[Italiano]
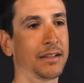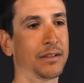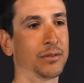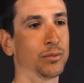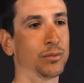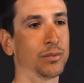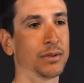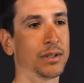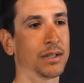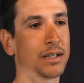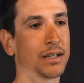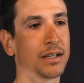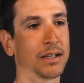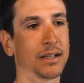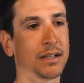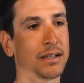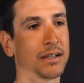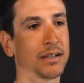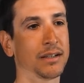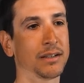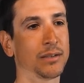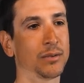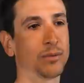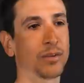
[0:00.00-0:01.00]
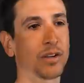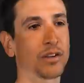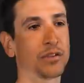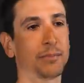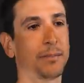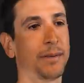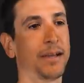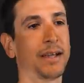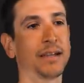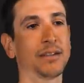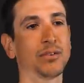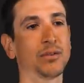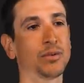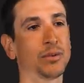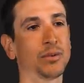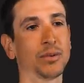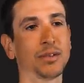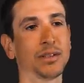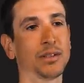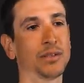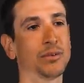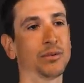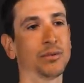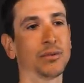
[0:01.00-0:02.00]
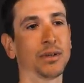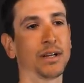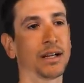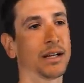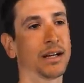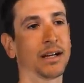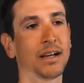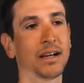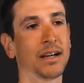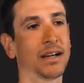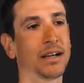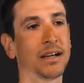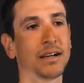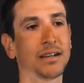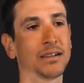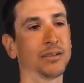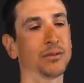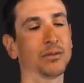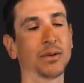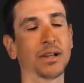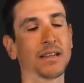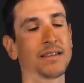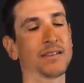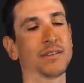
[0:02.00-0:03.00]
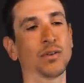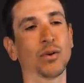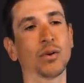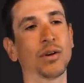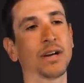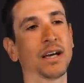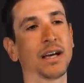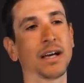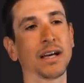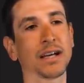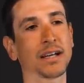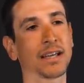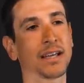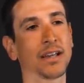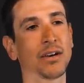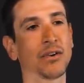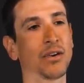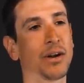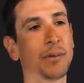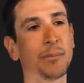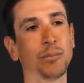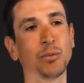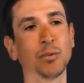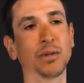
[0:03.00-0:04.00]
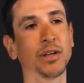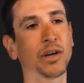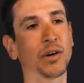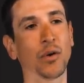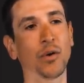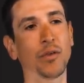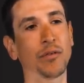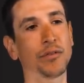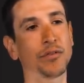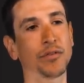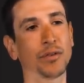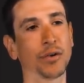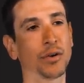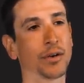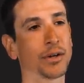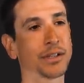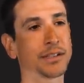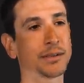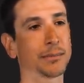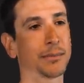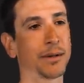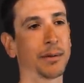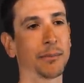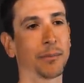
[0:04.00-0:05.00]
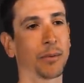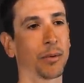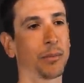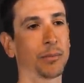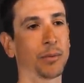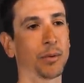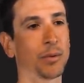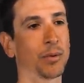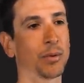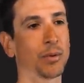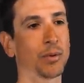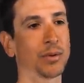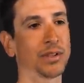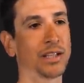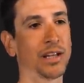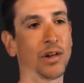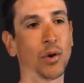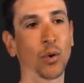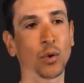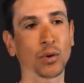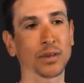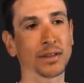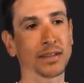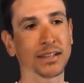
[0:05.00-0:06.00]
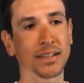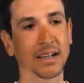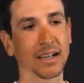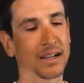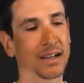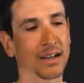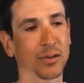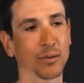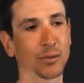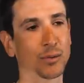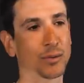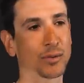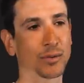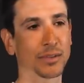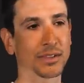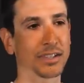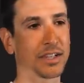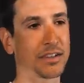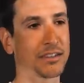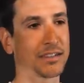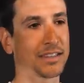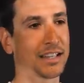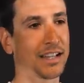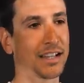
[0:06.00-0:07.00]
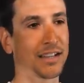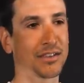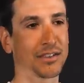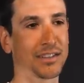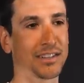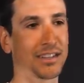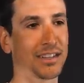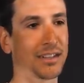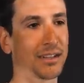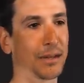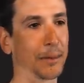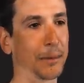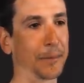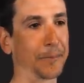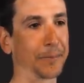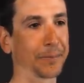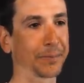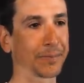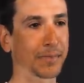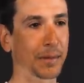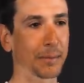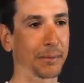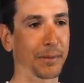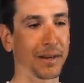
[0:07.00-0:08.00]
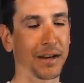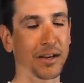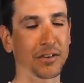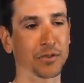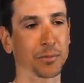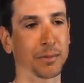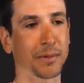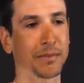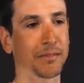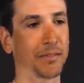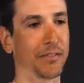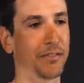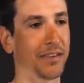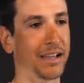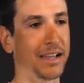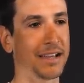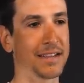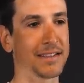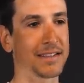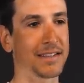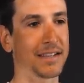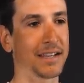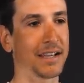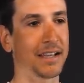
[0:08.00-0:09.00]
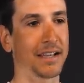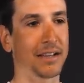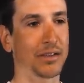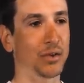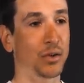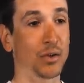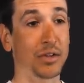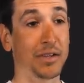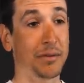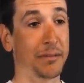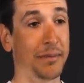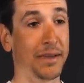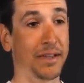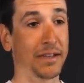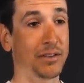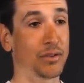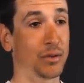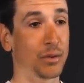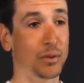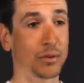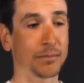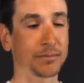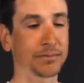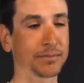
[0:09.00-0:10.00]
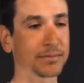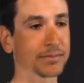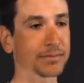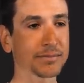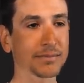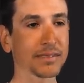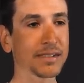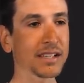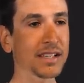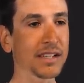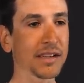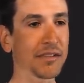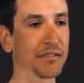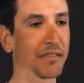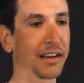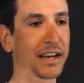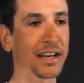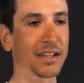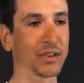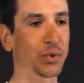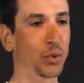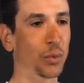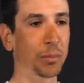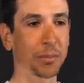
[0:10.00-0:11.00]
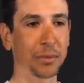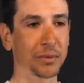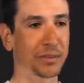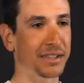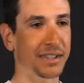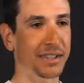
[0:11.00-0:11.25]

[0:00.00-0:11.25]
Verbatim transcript: in, una, in un aspetto, in una, in una, zona che non è più di comfort ma è proprio di lotta contro se stessi per la sopravvivenza ed ogni metro vale doppio,